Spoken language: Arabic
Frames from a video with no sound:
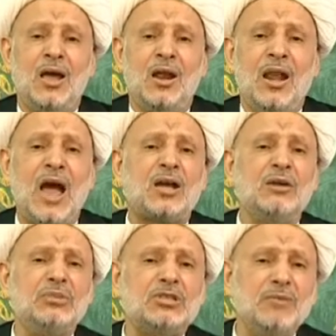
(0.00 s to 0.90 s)

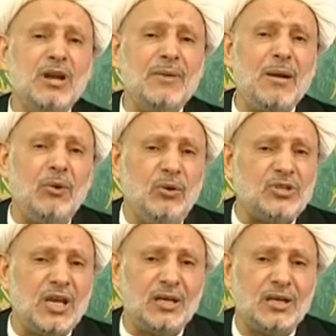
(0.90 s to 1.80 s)
لكن باسم الإمام
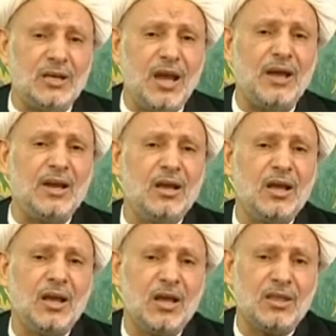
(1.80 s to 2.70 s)
الحسين يعني
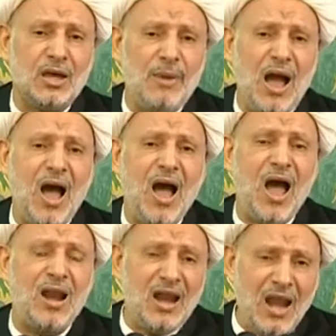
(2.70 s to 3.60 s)

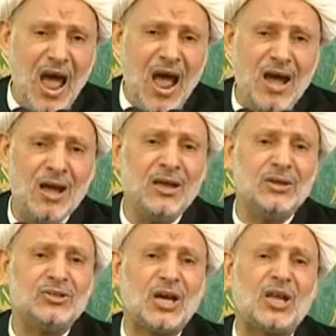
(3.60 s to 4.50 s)
ذبحها لله
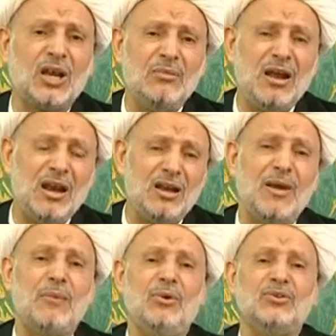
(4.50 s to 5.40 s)
تكريما
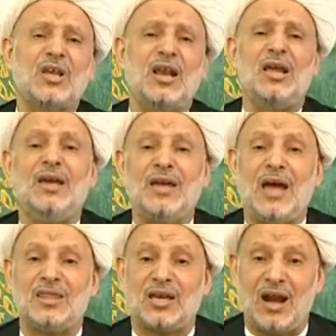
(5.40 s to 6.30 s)
للإمام الحسين
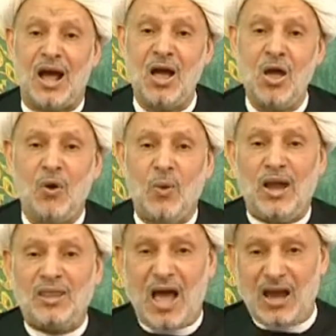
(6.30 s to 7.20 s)
لإحياء ذكراه
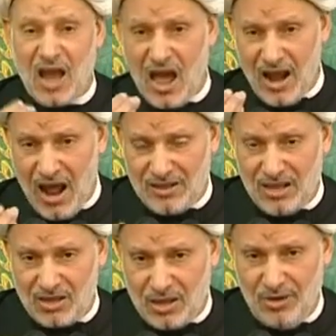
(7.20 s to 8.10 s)
وإذا كان
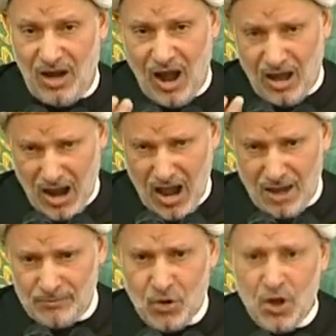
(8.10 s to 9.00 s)
هذا الذبح
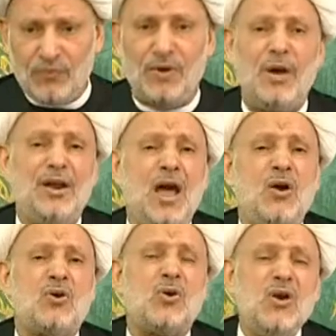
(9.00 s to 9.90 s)
حرام
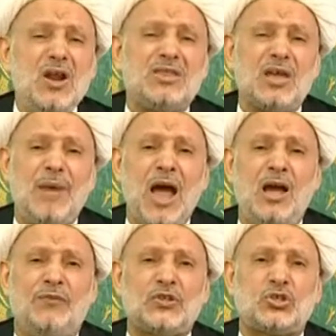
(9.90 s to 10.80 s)
فمعناه كل
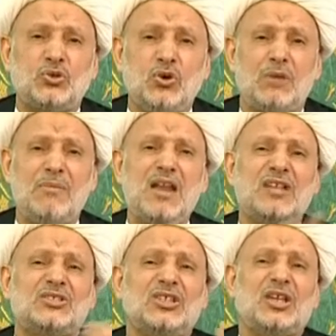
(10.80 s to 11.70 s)
الذبائح في السوق ما
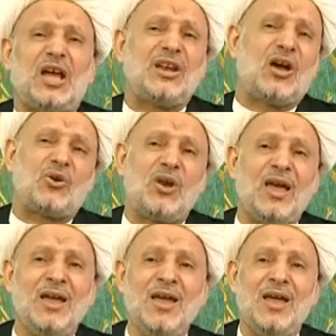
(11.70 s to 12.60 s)
نستطيع أن
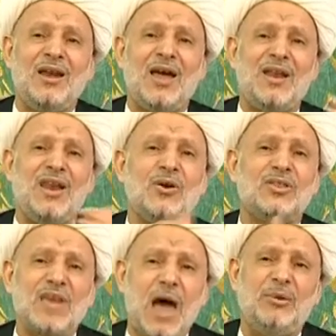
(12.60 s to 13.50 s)
نأكلها لأنه
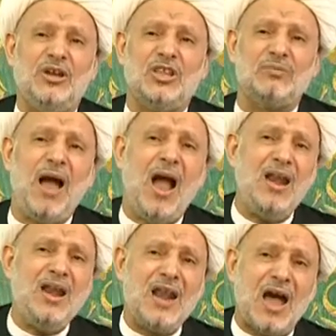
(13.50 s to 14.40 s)
الذابح
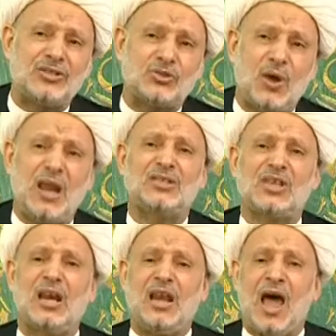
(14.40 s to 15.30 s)
يذبحها للناس
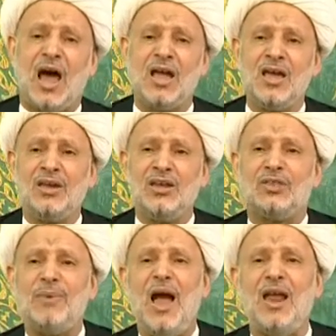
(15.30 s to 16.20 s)
وليس لله
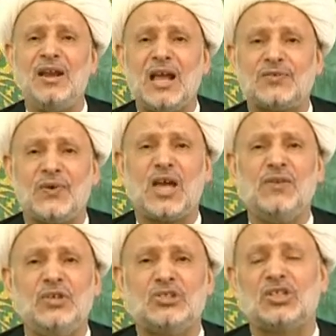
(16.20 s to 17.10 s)
يذبحها للناس
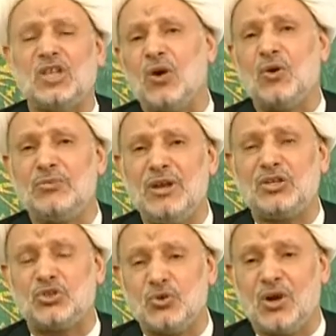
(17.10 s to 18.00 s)
فكيف أنت تأخذ من
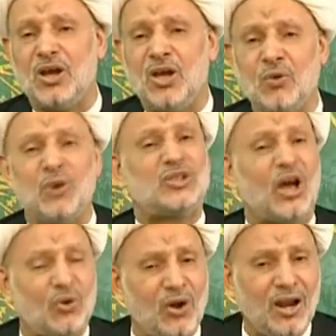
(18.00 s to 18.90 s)
السوق
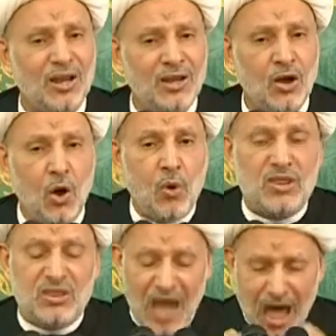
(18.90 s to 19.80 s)
وتأكل هو
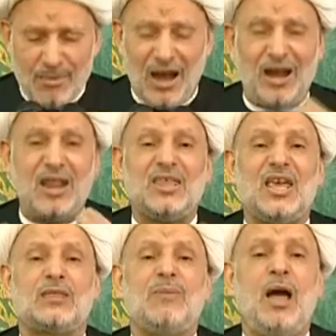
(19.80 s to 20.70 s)
الذابح الذي
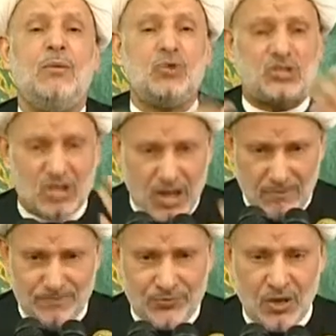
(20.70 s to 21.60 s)
يذبح
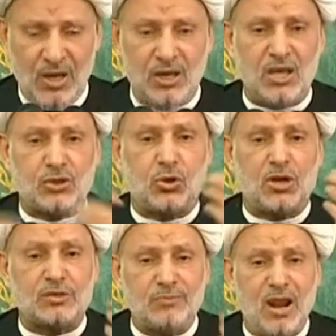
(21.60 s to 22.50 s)
مسلم
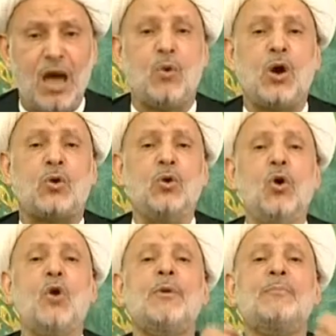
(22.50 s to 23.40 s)
يذكر اسم الله
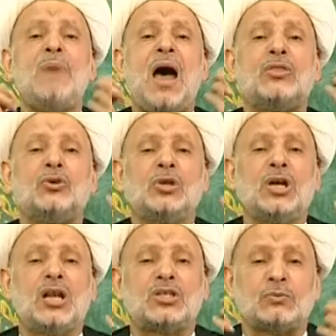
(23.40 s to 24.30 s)
وكلوا مما
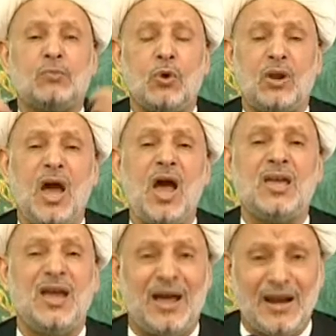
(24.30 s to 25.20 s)
ذكر اسم
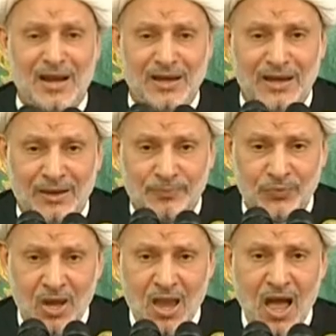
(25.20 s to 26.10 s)
الله عليه
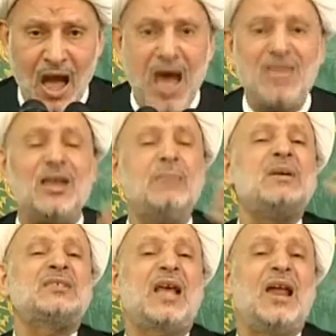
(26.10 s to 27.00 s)
هذه
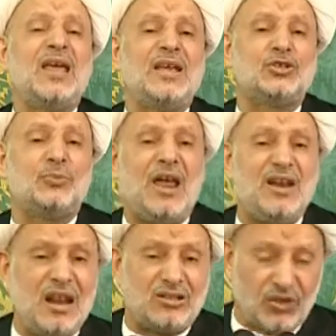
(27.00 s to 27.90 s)
المسألة يجب
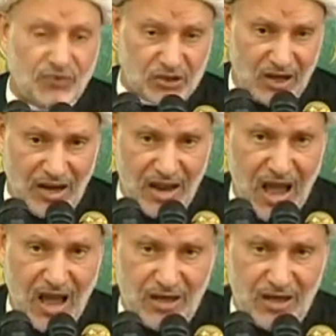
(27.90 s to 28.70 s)
أن نلتفت إليها